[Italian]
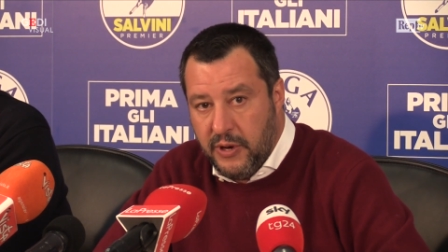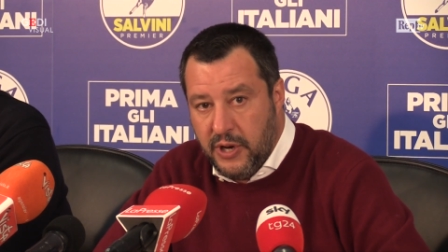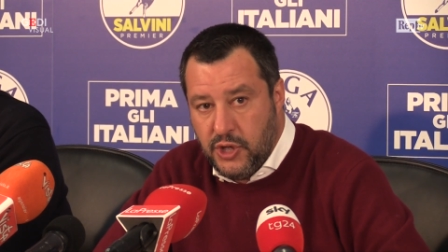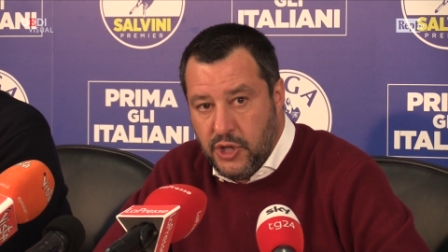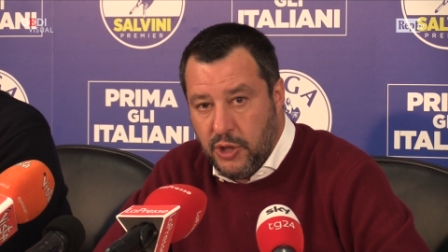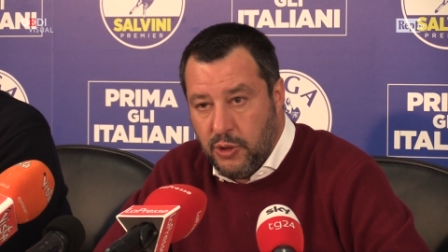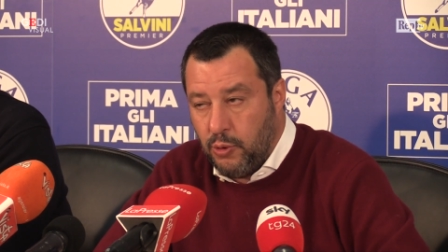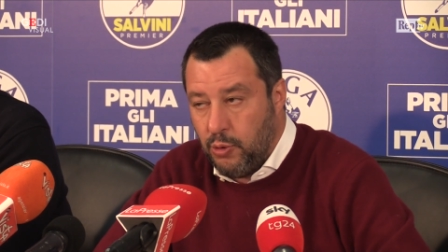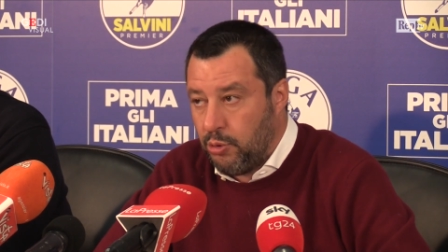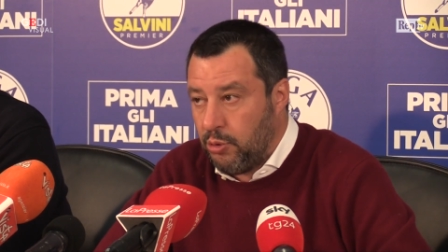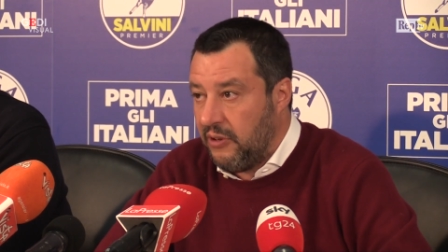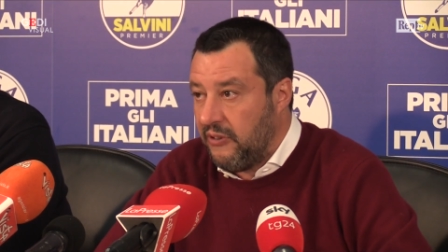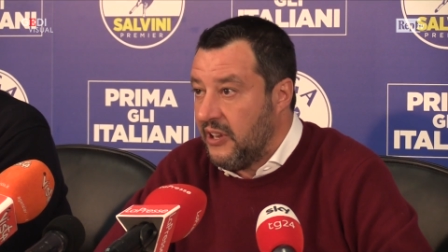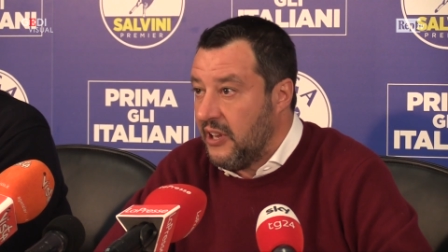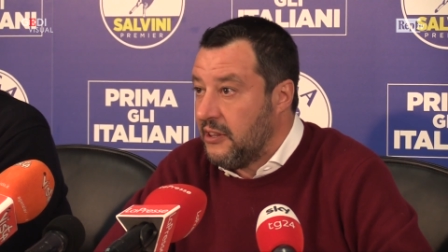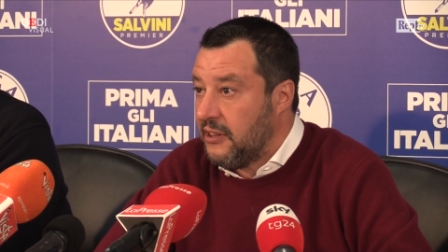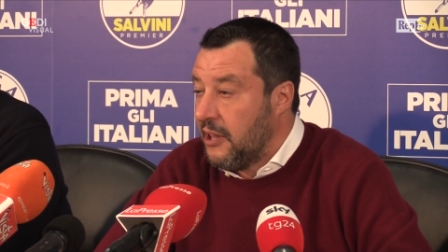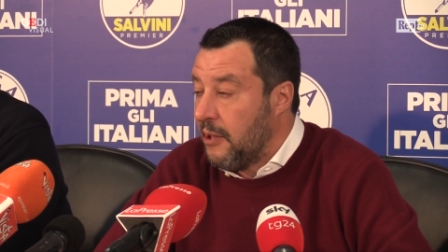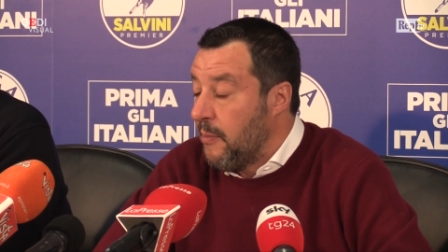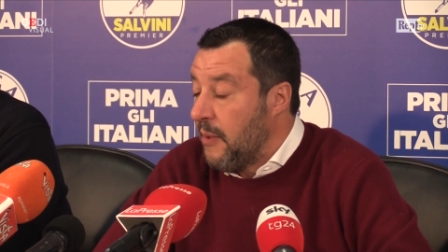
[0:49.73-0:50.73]
preceduto
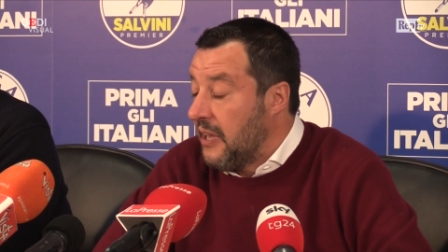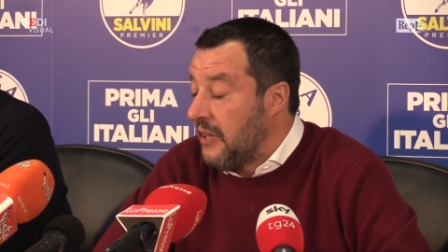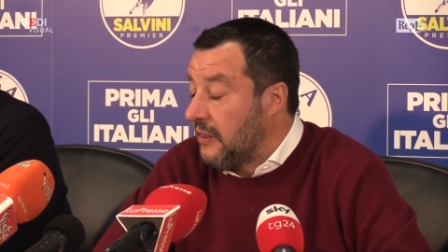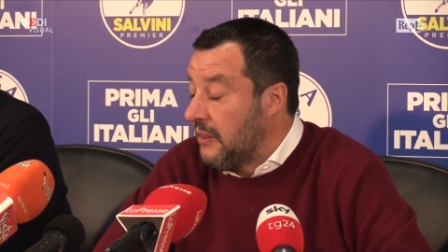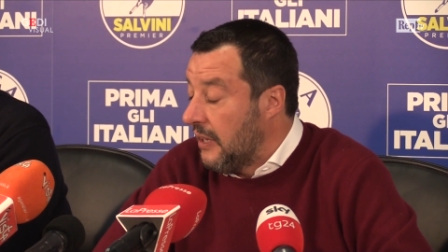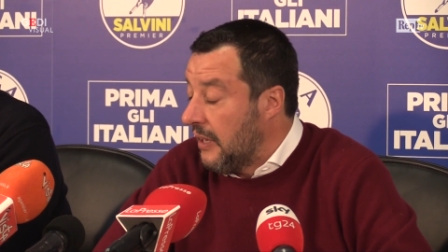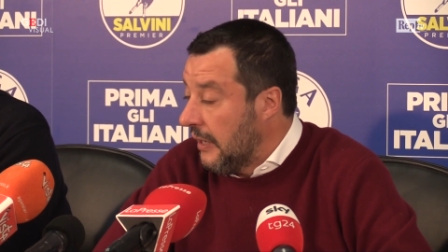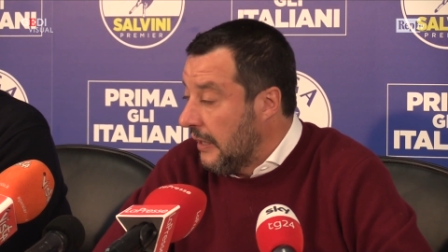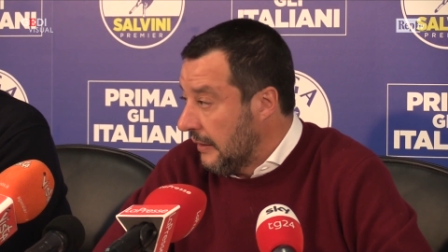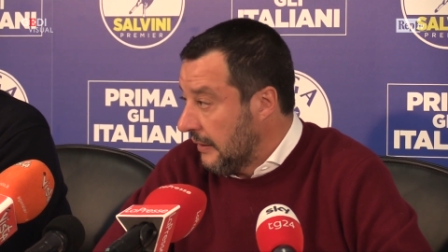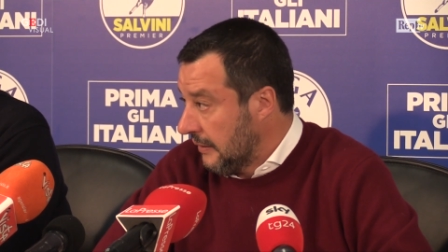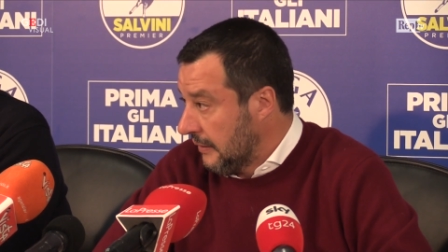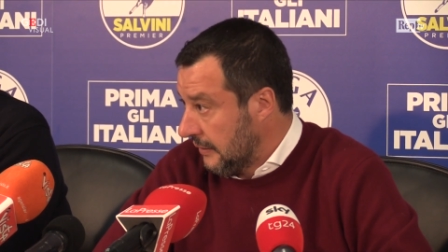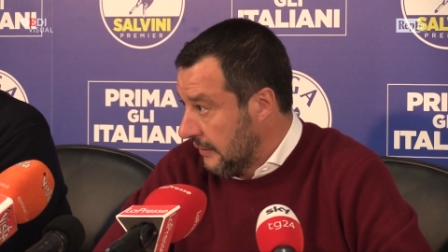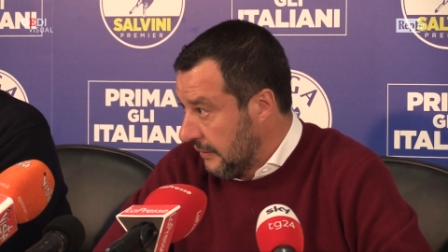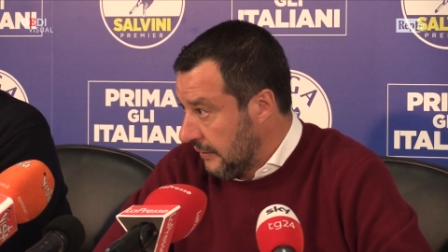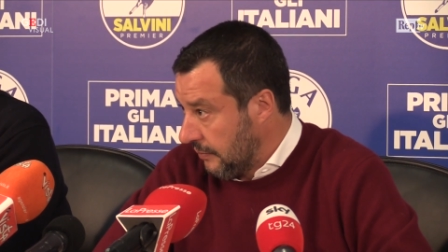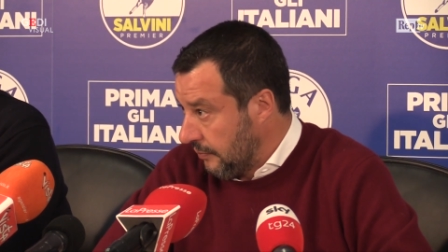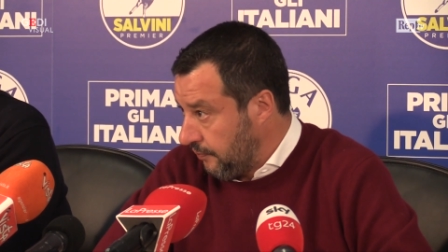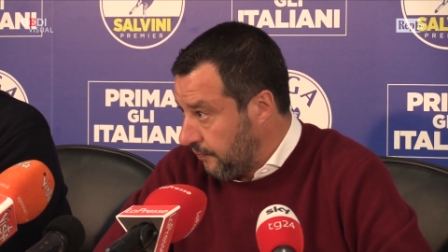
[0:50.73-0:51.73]
evidentemente
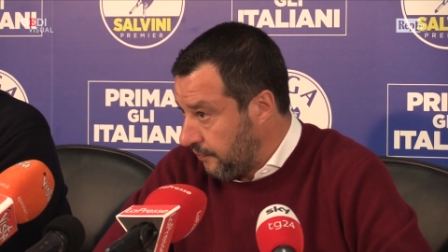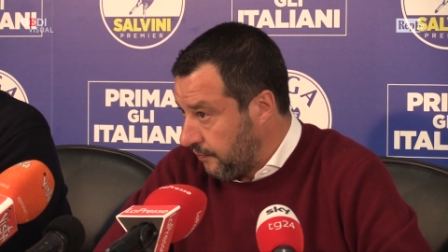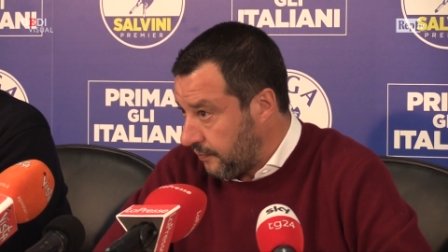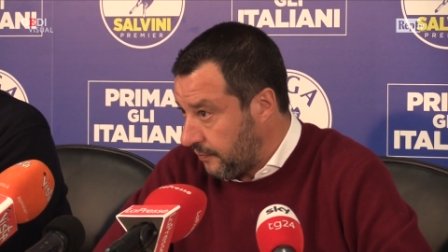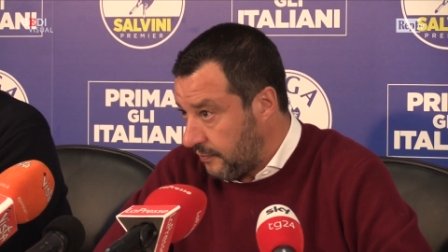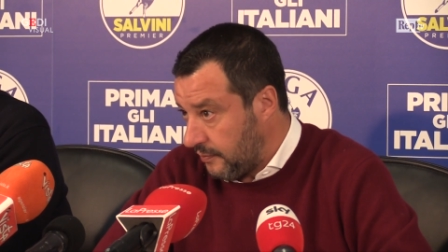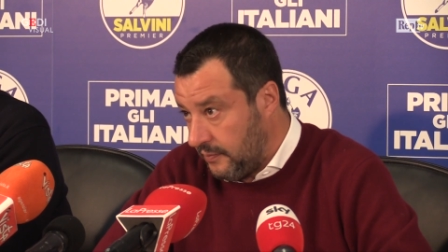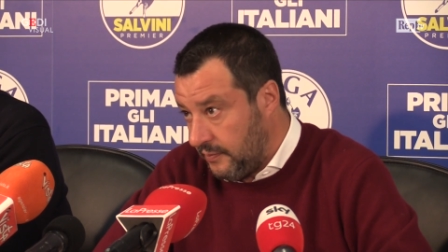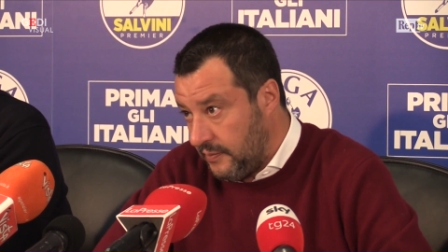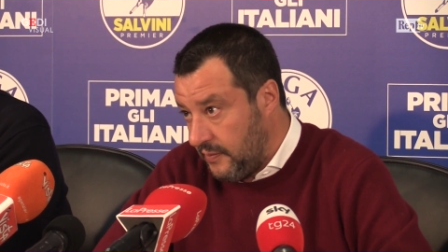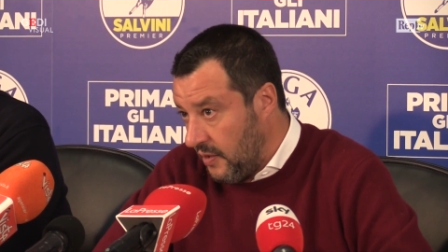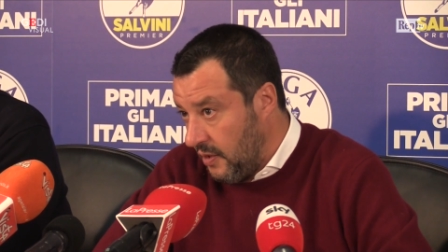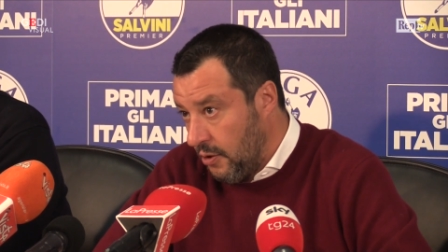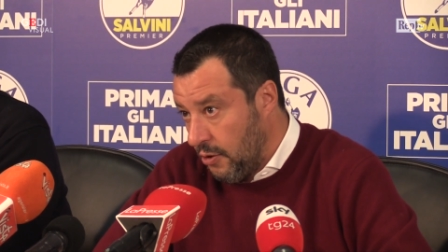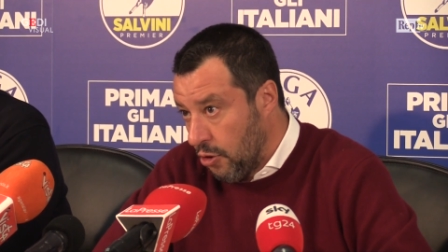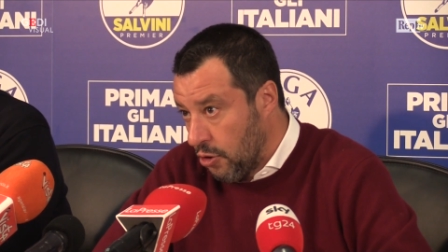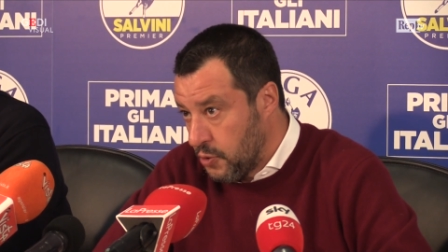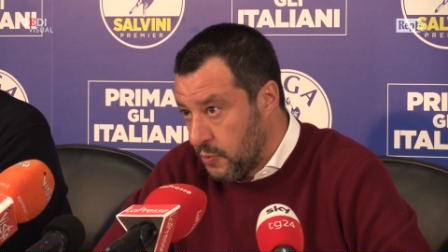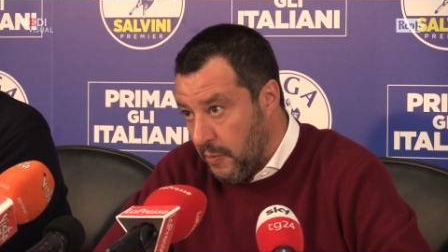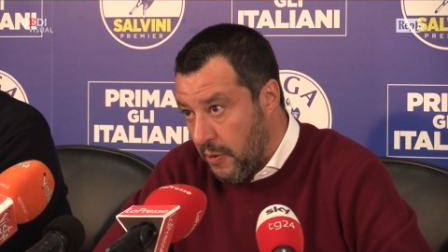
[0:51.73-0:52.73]

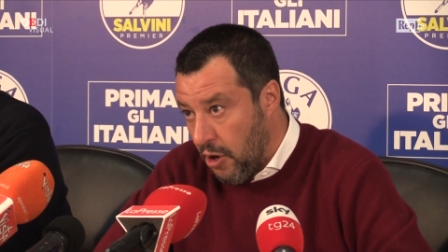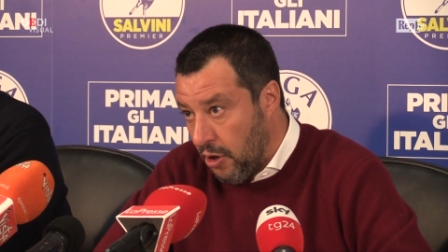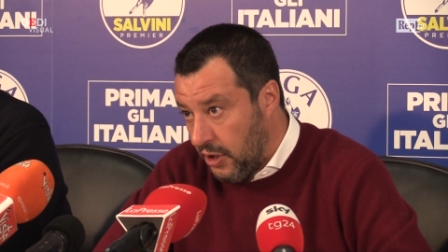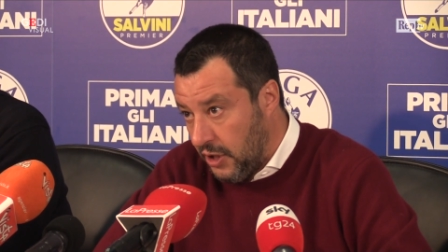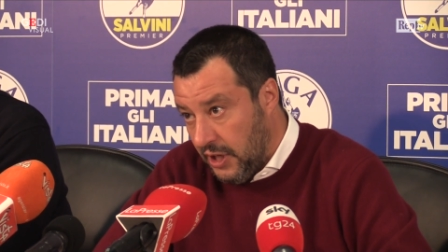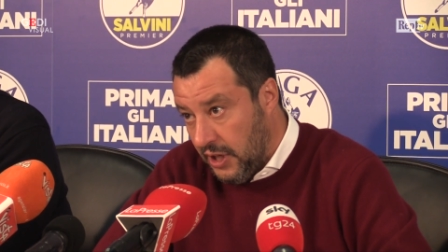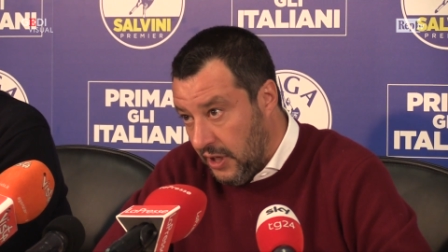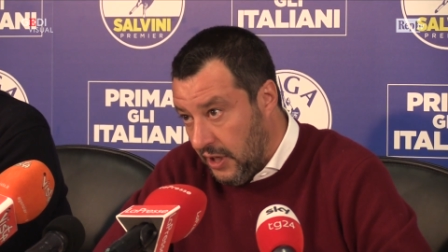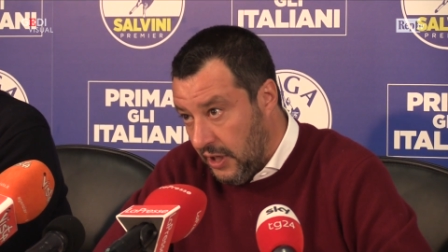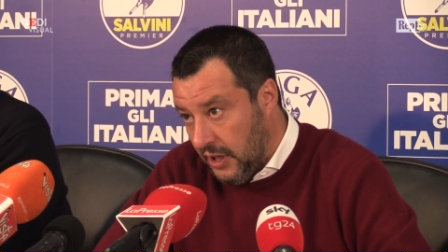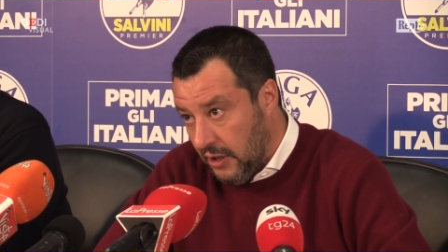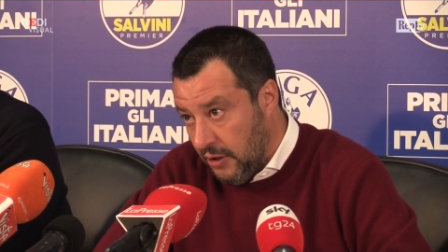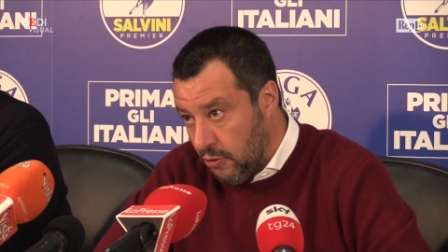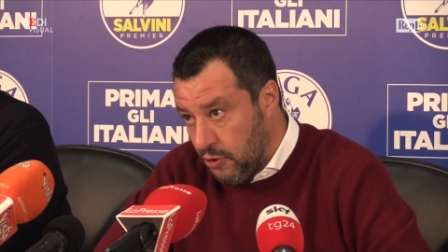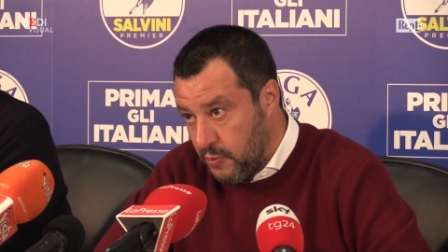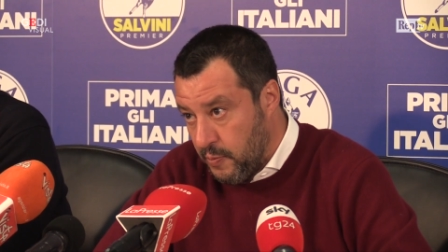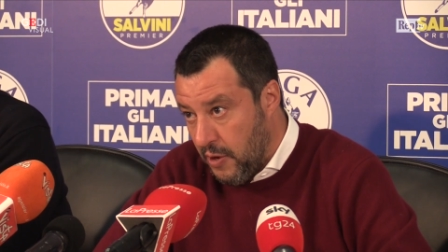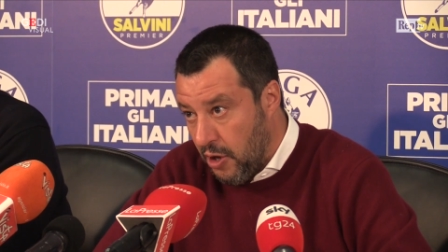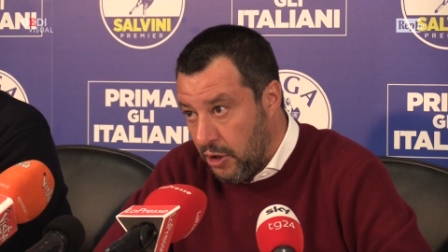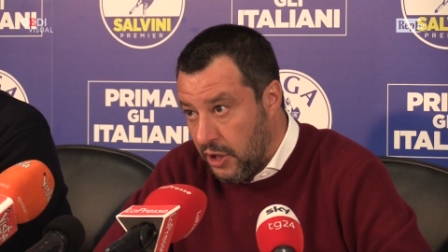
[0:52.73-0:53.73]
non sblocchi,
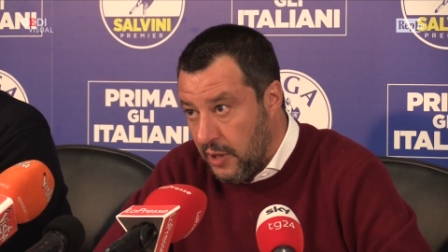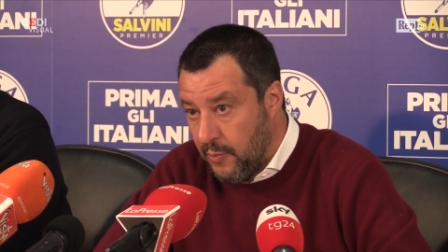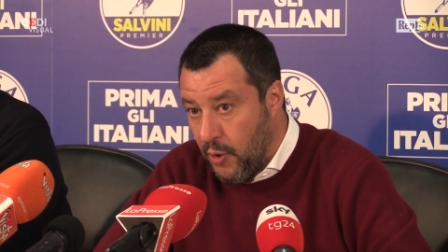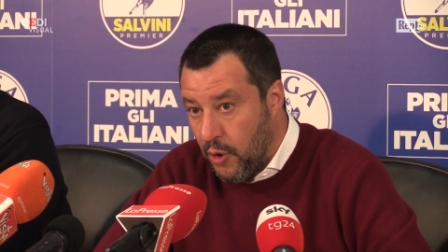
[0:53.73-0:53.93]
non sblocchi